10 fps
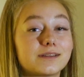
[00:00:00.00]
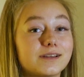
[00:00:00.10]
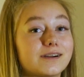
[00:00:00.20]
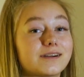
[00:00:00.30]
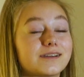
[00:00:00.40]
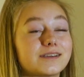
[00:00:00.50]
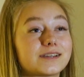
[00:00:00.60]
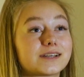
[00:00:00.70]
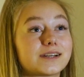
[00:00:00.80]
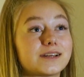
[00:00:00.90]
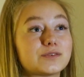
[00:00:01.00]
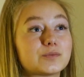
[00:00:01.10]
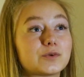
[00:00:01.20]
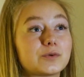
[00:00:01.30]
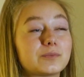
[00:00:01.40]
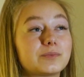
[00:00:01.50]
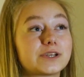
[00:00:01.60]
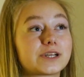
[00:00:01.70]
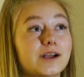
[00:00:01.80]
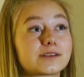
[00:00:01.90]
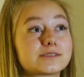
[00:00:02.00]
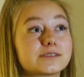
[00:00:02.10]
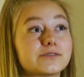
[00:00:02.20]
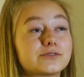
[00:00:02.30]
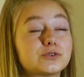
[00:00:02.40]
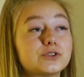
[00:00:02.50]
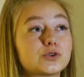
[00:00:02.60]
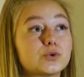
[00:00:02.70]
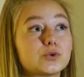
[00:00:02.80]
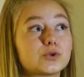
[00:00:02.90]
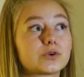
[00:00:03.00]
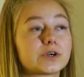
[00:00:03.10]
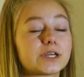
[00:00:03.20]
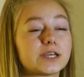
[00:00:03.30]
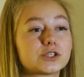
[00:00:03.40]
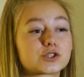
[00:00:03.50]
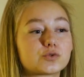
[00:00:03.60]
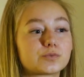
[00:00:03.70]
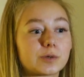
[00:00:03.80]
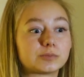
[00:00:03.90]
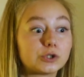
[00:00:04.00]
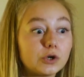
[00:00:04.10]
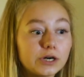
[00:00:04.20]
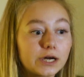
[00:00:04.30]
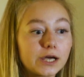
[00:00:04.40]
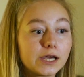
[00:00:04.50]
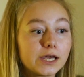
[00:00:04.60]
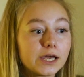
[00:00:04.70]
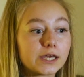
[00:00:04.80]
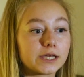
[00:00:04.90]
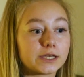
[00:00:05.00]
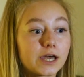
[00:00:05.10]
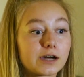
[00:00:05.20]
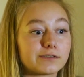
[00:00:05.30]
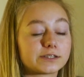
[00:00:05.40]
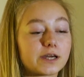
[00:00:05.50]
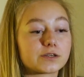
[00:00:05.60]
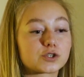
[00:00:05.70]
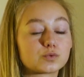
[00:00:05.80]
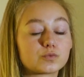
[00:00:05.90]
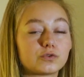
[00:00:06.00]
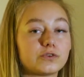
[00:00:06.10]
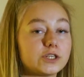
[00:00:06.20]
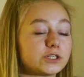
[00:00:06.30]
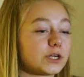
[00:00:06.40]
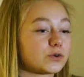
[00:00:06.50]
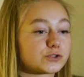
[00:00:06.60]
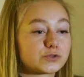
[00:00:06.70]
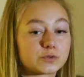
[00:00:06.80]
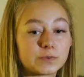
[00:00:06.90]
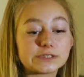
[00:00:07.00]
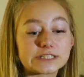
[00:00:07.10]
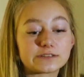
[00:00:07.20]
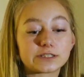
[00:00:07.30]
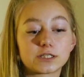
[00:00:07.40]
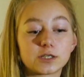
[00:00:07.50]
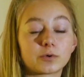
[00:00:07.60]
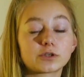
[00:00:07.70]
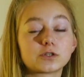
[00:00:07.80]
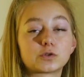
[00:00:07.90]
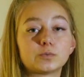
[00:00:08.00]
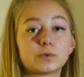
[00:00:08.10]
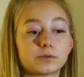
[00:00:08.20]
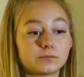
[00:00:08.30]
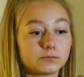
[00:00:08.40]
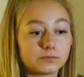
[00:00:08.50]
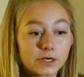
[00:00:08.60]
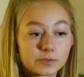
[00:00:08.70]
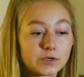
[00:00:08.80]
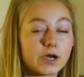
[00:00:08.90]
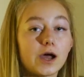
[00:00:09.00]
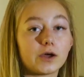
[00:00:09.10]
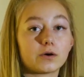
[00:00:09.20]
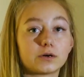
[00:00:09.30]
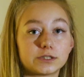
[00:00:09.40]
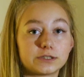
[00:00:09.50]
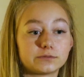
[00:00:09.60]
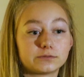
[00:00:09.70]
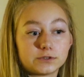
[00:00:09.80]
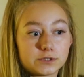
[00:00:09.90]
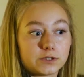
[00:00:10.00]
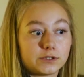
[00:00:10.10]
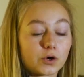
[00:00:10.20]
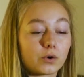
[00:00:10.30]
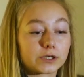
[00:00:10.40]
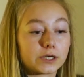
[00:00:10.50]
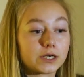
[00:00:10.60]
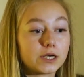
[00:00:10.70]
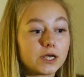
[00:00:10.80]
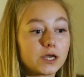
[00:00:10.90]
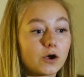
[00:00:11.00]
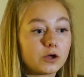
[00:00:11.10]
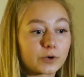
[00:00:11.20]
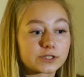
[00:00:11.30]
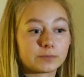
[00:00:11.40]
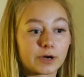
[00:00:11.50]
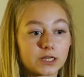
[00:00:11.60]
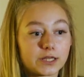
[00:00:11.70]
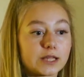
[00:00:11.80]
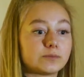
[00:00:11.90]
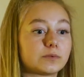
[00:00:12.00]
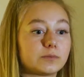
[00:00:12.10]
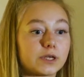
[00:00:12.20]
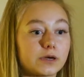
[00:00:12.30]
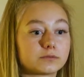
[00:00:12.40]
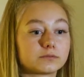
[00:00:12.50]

Да, я такая думаю, прекрасны. В ту секунду я сижу, мне плохо, и я хватаю сумку, вещи я уже не успела схватить, и просто тупо отбегаю от, этого, от этой дороги. Он просто пролетает мимо меня.